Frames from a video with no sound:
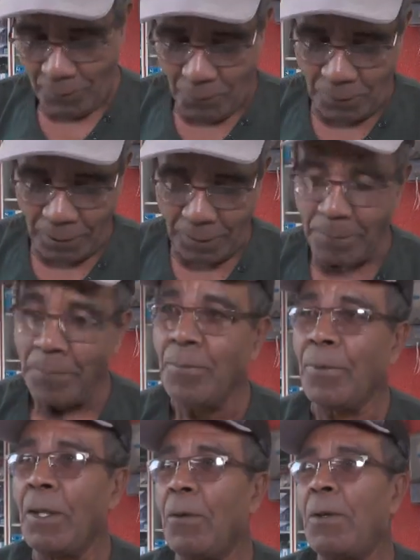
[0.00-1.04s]
Porque,
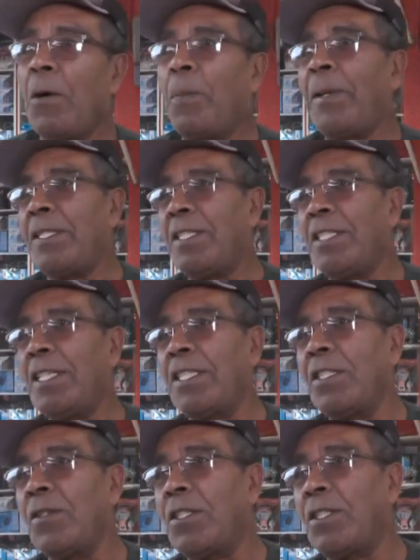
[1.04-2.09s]
porque o
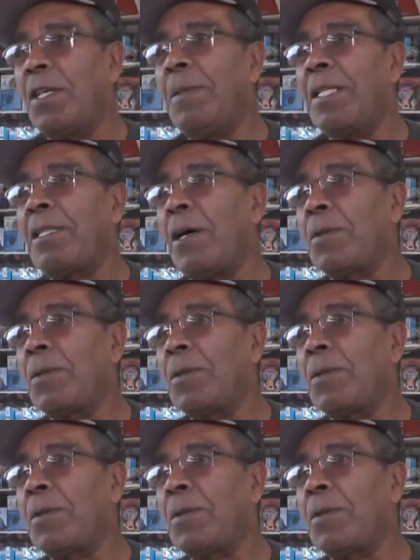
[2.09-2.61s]
presidente que nós temos, ele está